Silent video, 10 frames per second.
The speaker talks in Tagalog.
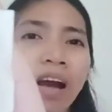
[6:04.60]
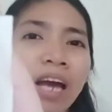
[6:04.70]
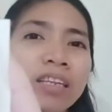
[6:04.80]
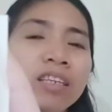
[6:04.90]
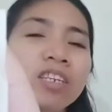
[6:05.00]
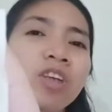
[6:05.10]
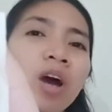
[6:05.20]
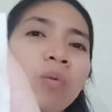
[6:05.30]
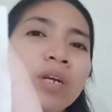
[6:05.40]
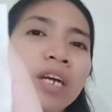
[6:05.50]
kahit
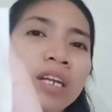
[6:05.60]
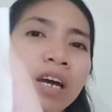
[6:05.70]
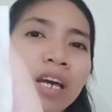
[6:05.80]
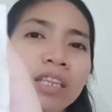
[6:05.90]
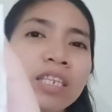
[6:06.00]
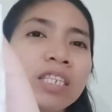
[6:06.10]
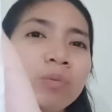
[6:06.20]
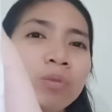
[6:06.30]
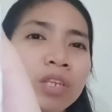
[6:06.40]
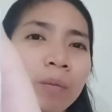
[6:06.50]
nag-shower ka na, kahit
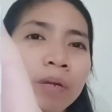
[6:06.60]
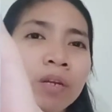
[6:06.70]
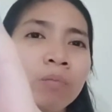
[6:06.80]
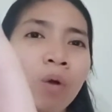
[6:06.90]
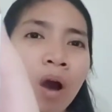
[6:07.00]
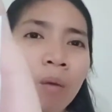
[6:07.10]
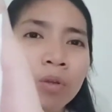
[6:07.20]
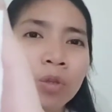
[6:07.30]
nagsabon ka pa ng mukha mo,